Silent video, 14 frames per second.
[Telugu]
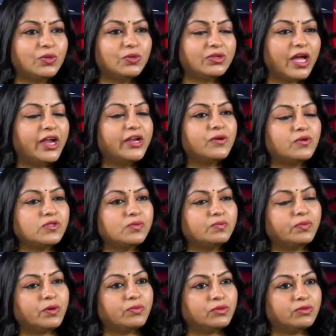సో దానికోసం
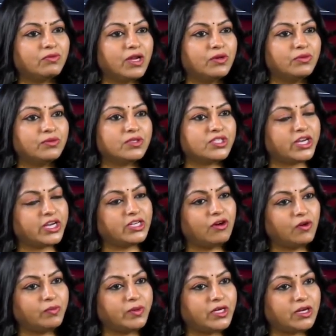ప్రభుత్వాలు స్టేట్
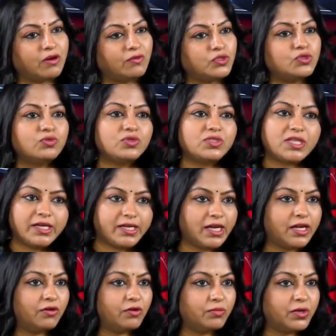గవర్నమెంట్ కావచ్చు
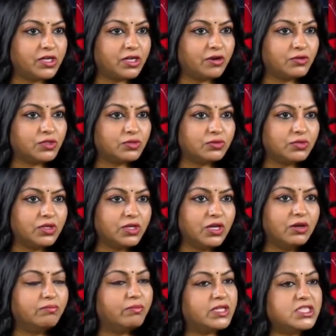సెంట్రల్ గవర్నమెంట్ కావచ్చు
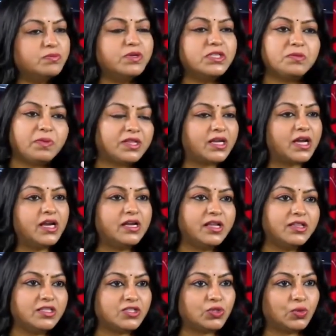మంచి మంచి పథకాలను
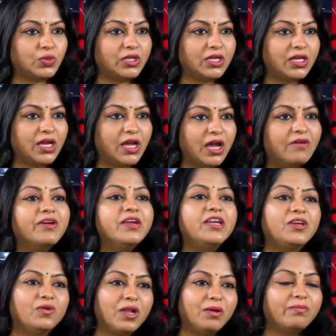అందిస్తుంది
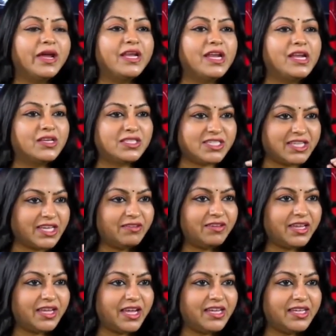అవన్నీ కూడా మహిళలకు
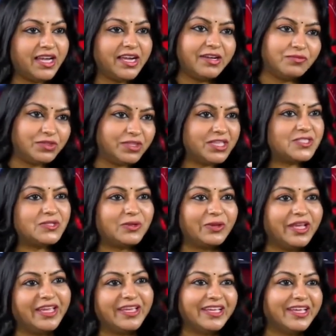చేరవేయాలి అనే
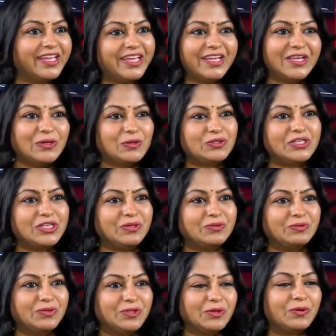ఉద్దేశంతోనే ఈరోజు నేను
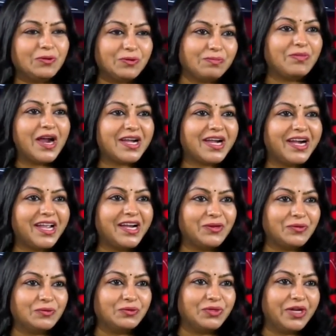మీతో
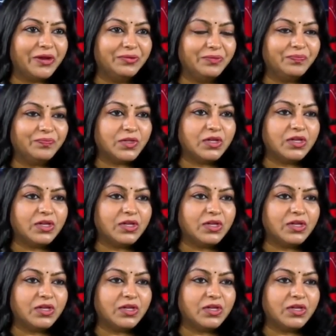మాట్లాడాలనుకుంటున్నాను